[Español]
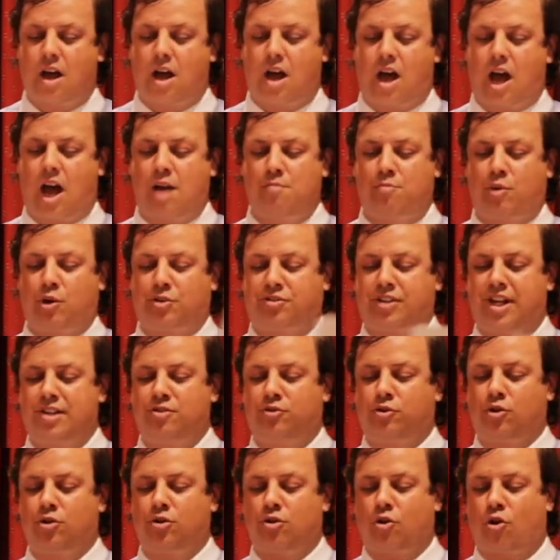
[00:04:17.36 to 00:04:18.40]
Hay, por
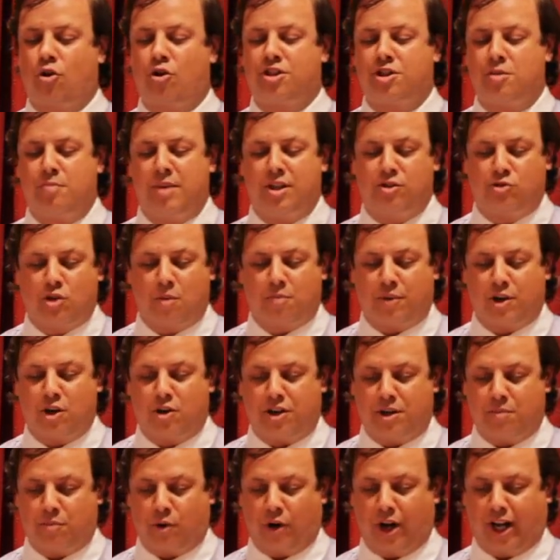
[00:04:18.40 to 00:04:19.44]
tanto, conocimiento a
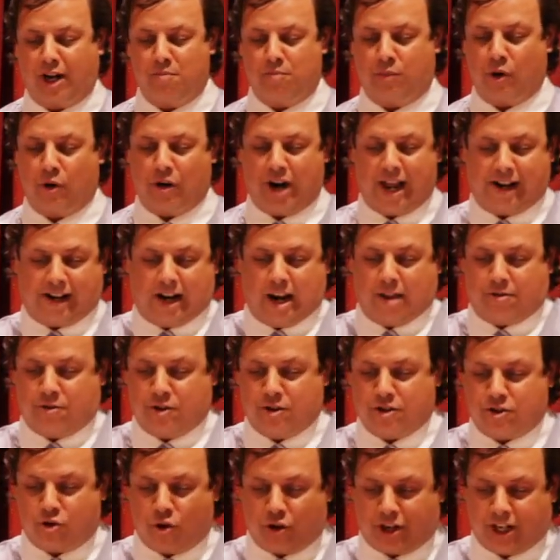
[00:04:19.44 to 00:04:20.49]
priori, por ejemplo, las
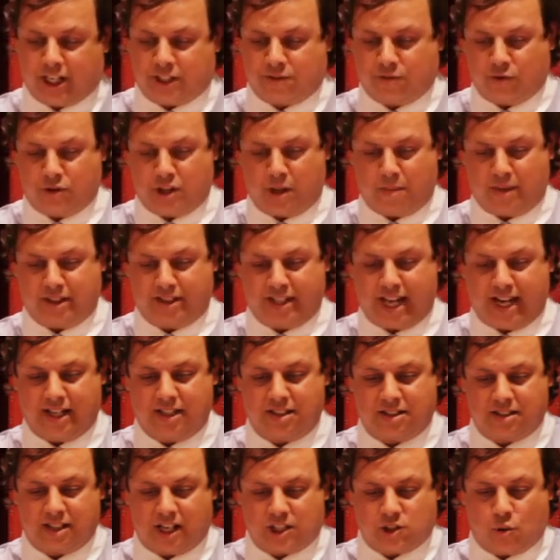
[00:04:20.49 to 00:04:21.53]
relaciones lógicas
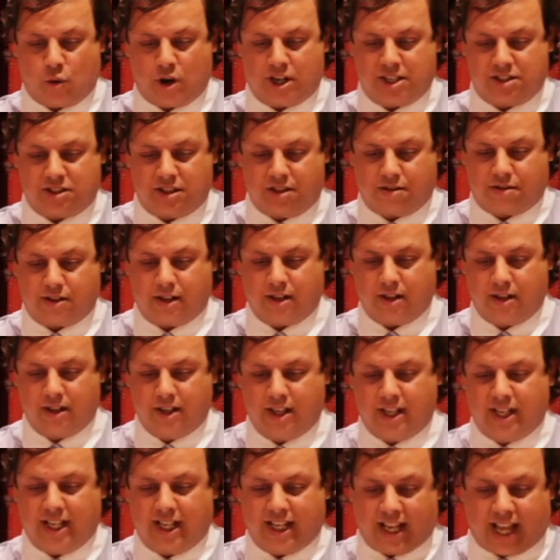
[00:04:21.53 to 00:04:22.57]
fundamentales, de las cuales dice
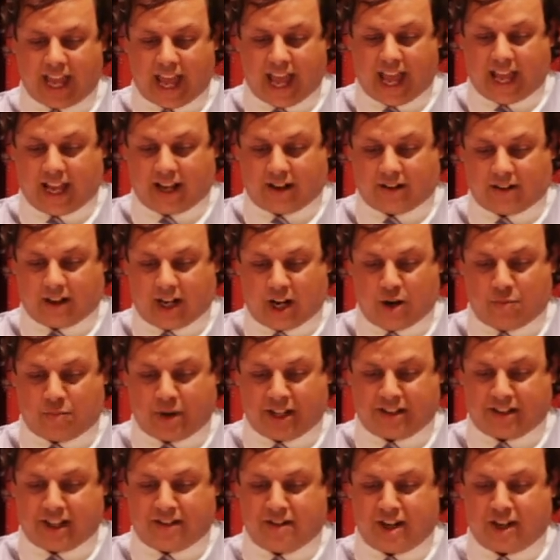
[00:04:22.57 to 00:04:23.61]
que el
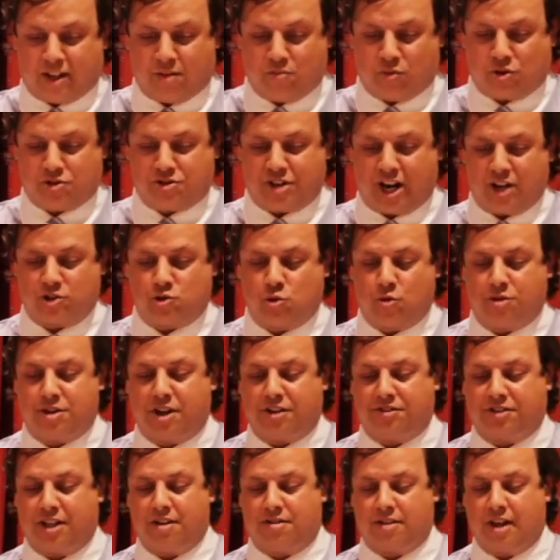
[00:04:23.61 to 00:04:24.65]
pretender demostrar su
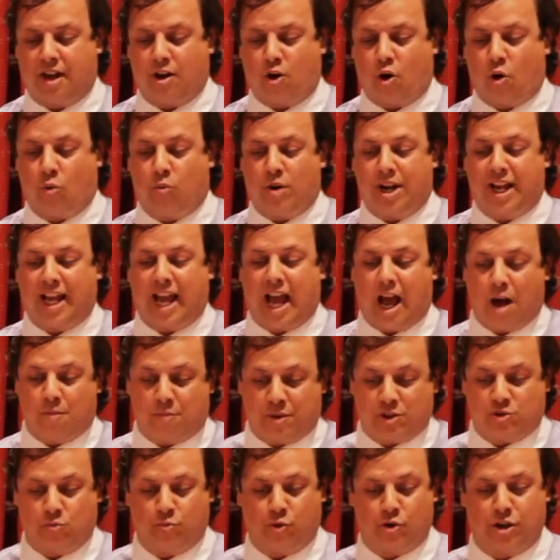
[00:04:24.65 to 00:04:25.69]
certeza obliga a
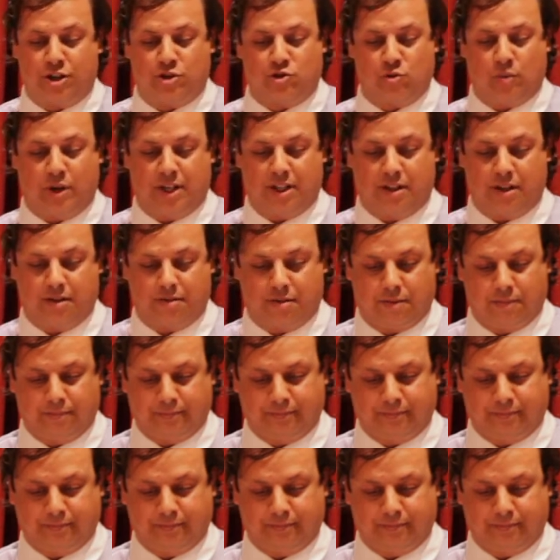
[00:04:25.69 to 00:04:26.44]
presuponer su validez.